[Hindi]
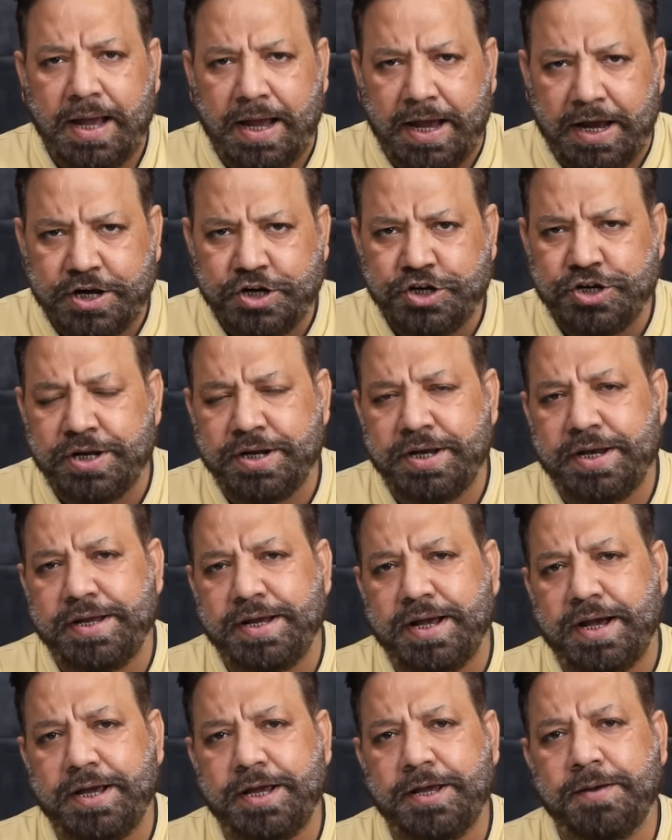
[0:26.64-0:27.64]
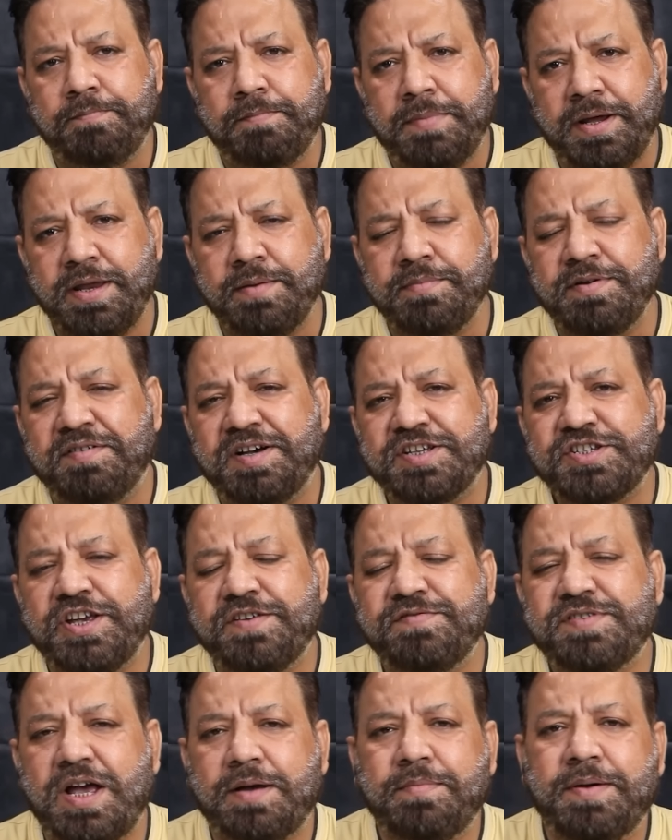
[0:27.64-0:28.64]
एक्शन लिया है मरियम नवाज
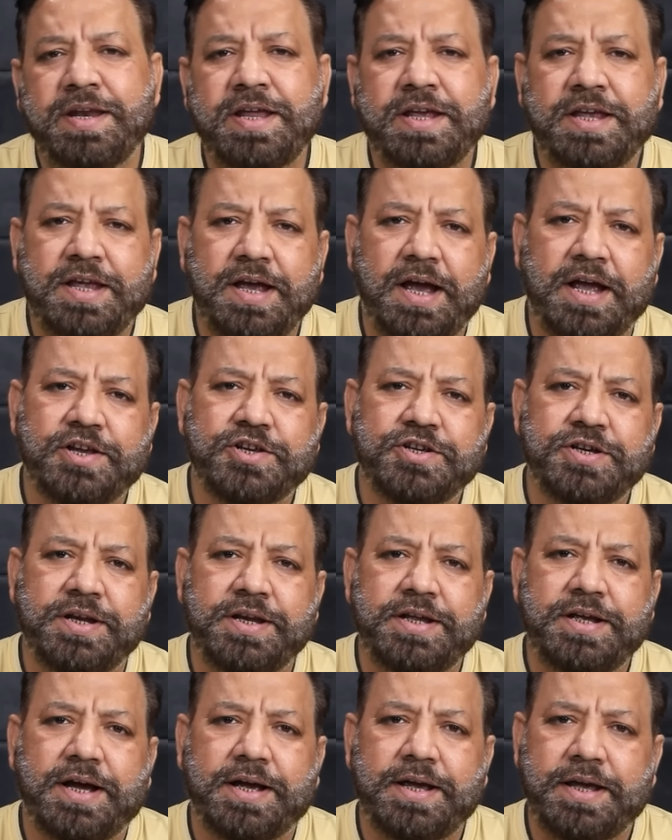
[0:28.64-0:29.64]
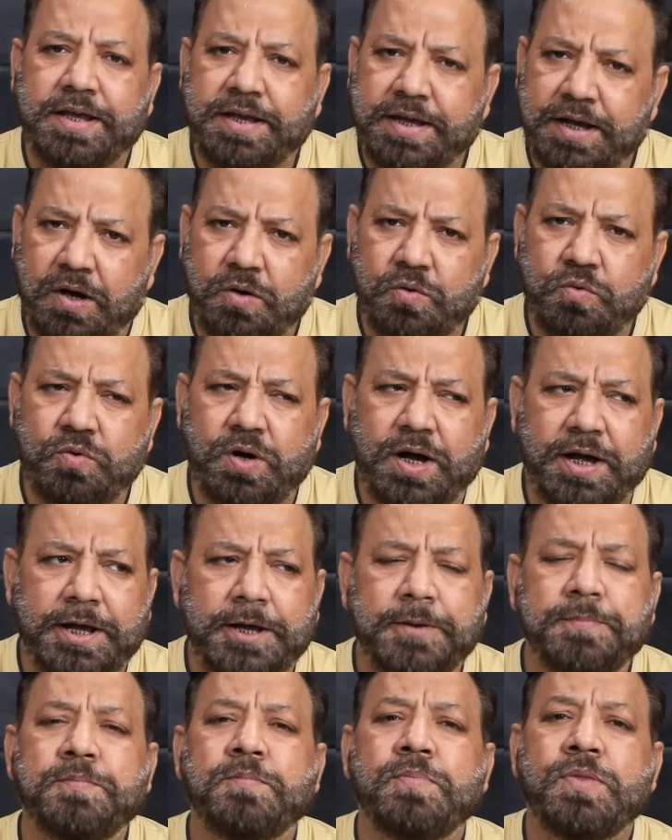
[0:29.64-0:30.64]
शरीफ साहिबा ने क्या एक्शन लिया है क्या हुआ
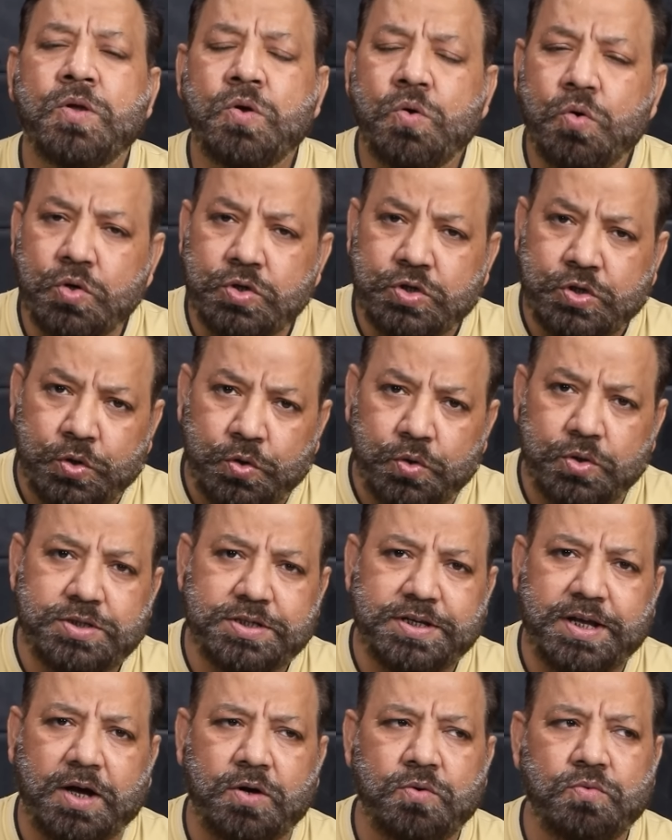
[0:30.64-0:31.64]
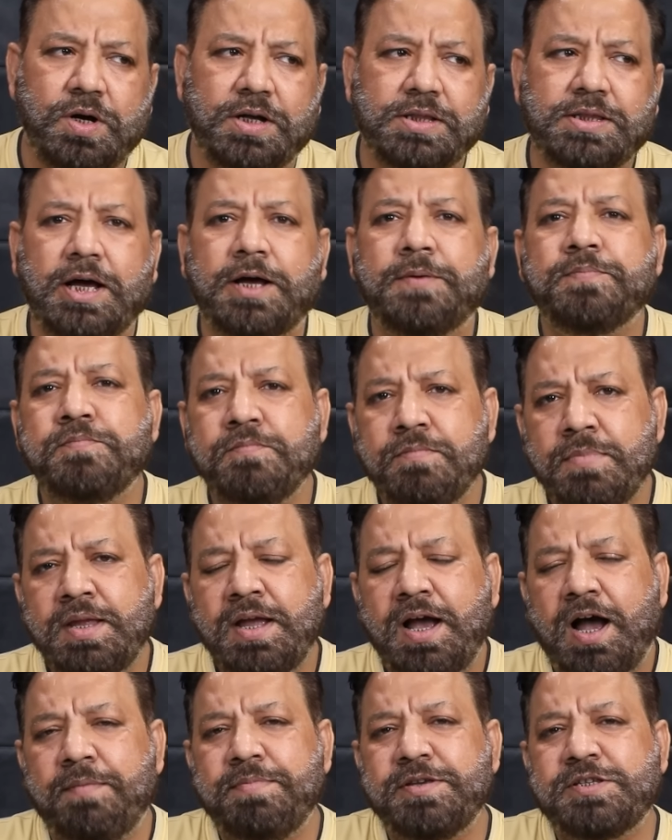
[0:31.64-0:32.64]
है उस रोज क्या हुआ था
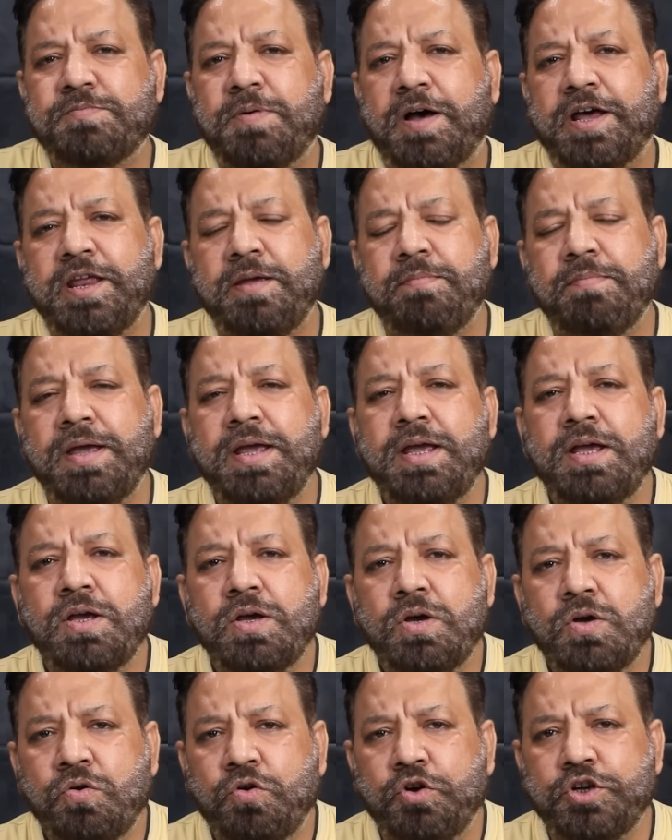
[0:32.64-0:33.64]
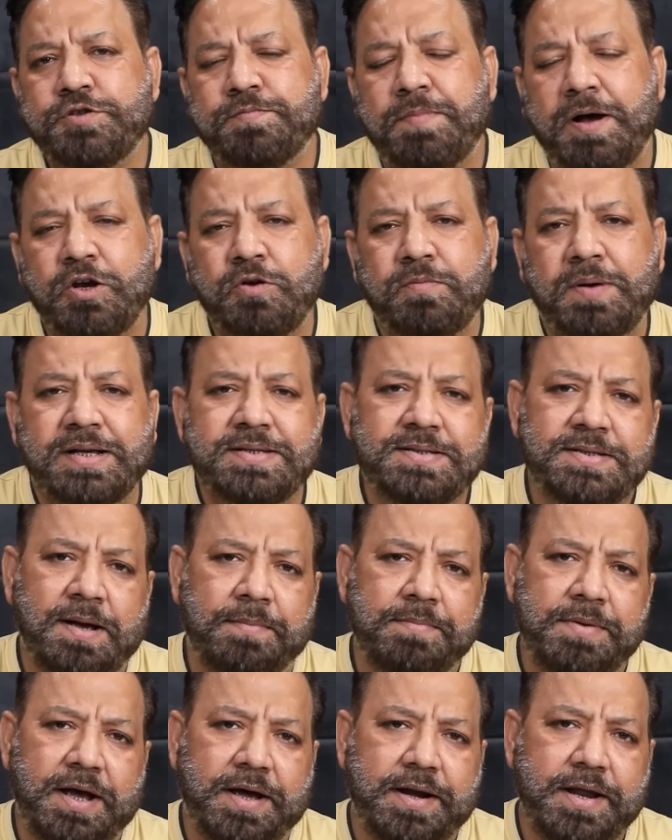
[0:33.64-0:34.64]
अब इस बारे में कुछ मालूम
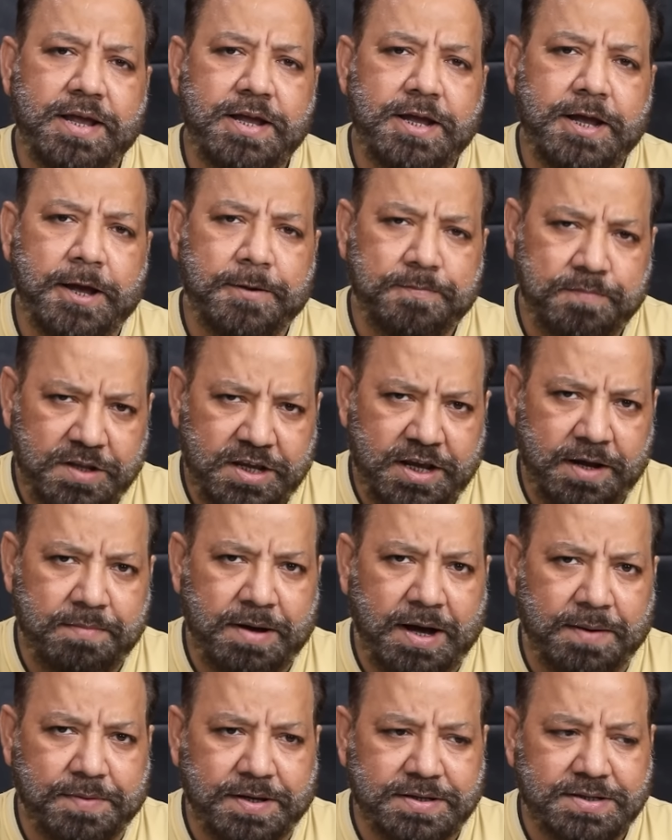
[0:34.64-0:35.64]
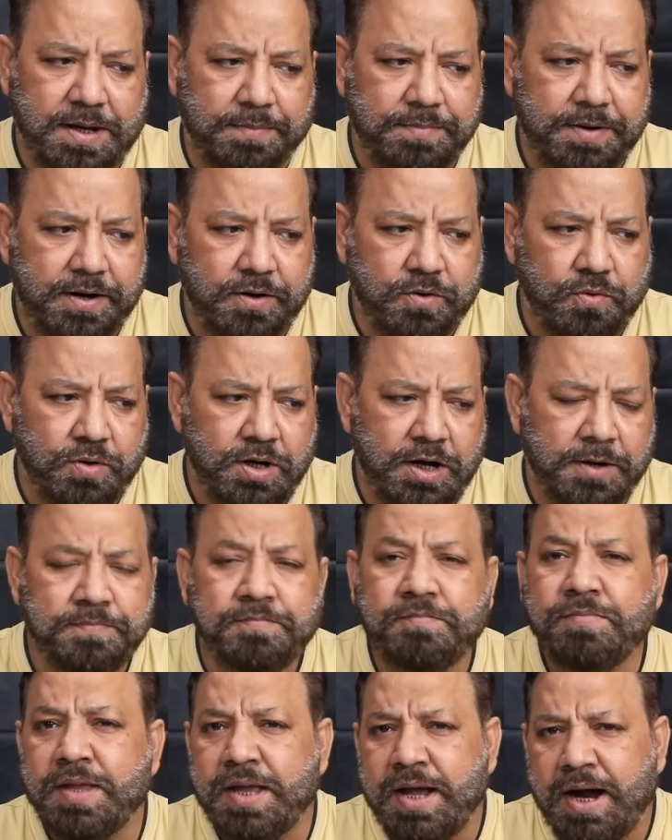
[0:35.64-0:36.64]
सामने आ रही हैं ये मैं आपके सामने रखूंगा
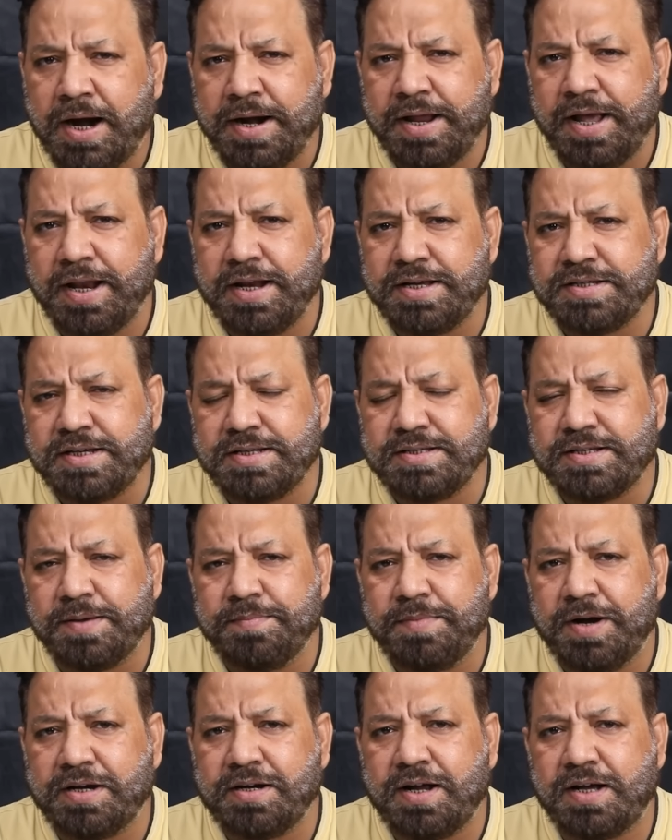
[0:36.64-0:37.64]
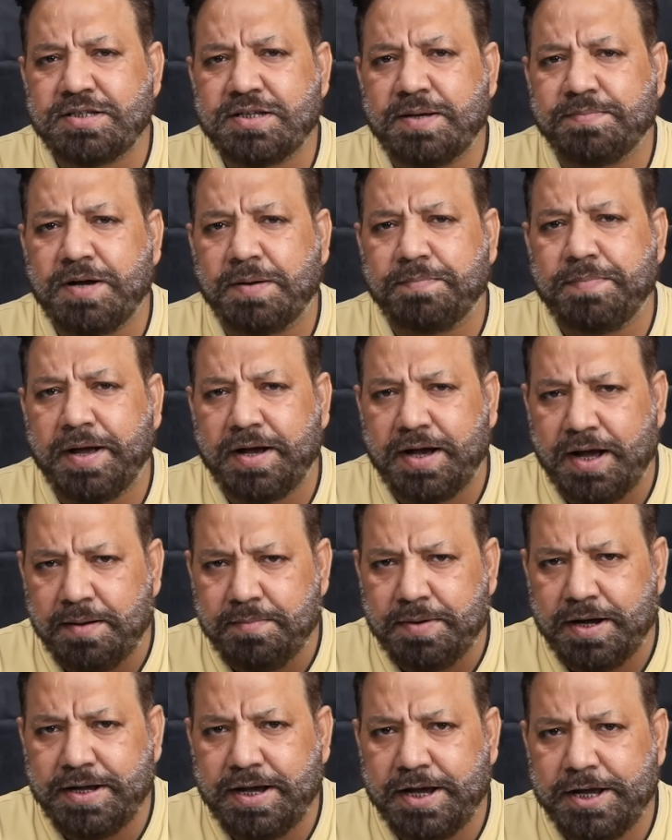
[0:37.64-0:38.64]
अडियाला जेल से इमरान खान साहब का
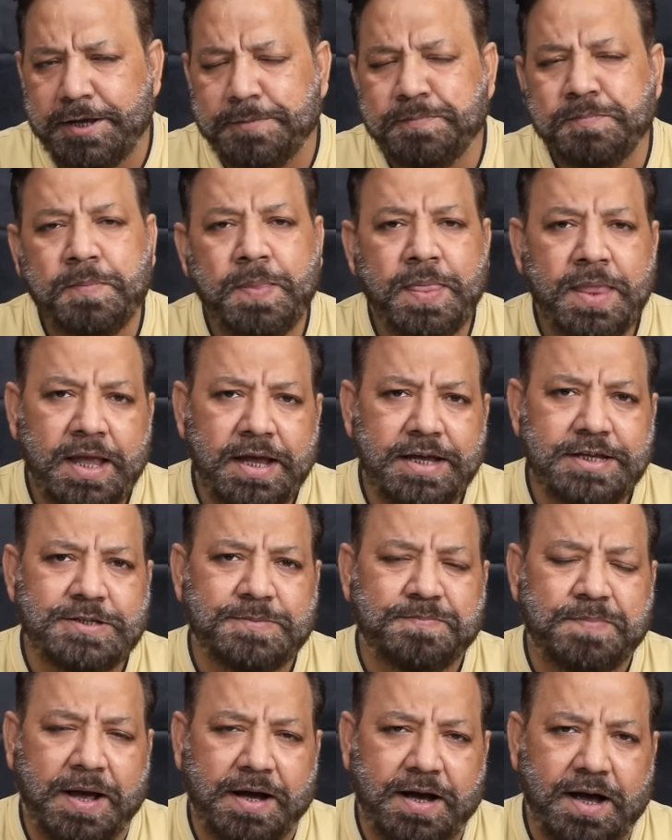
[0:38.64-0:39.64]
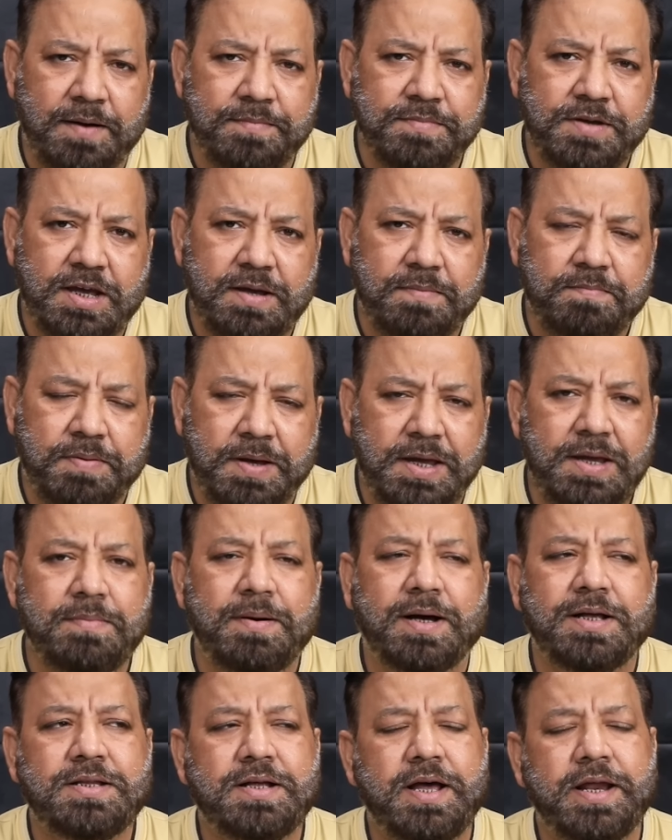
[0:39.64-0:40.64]
पैगाम आया है इस पैगाम की भी
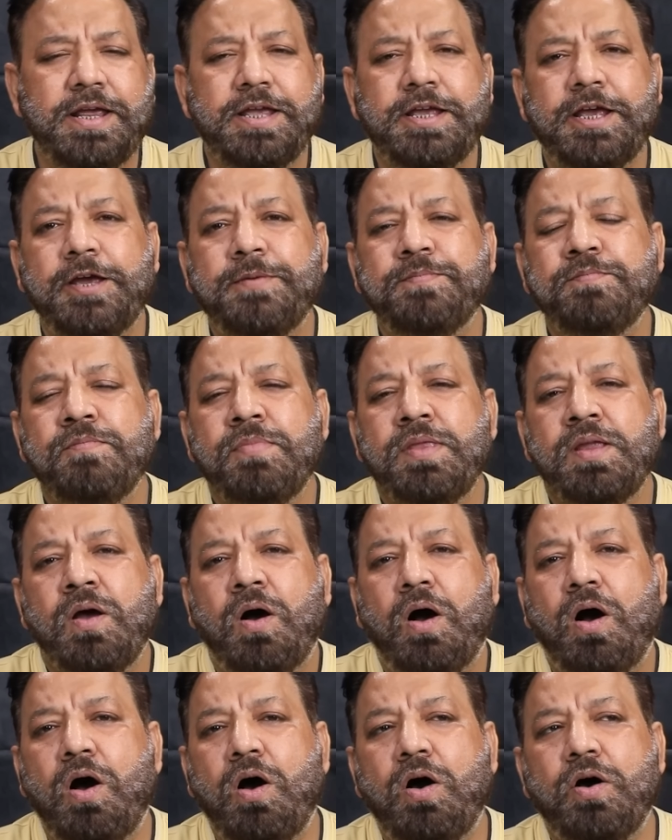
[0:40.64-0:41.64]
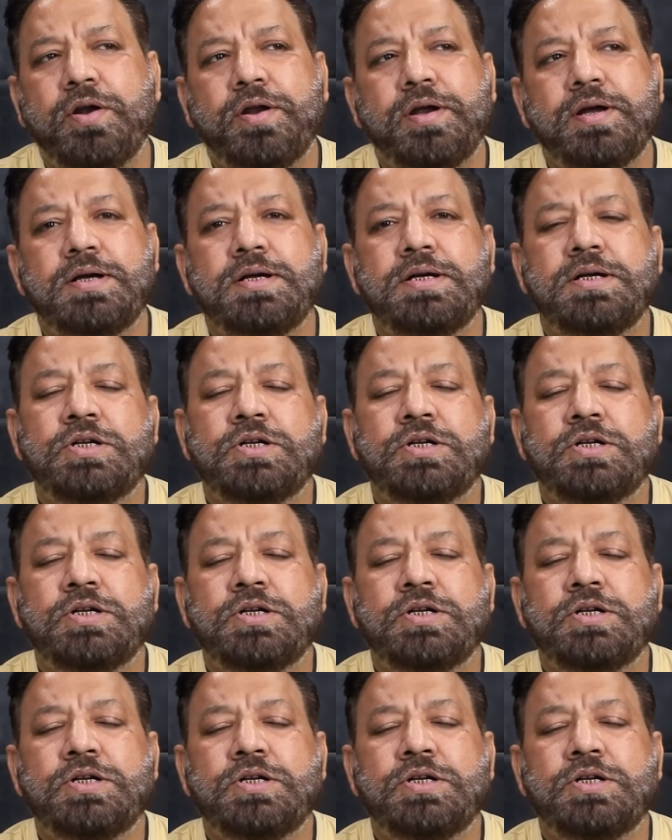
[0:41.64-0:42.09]
बात करेंगे और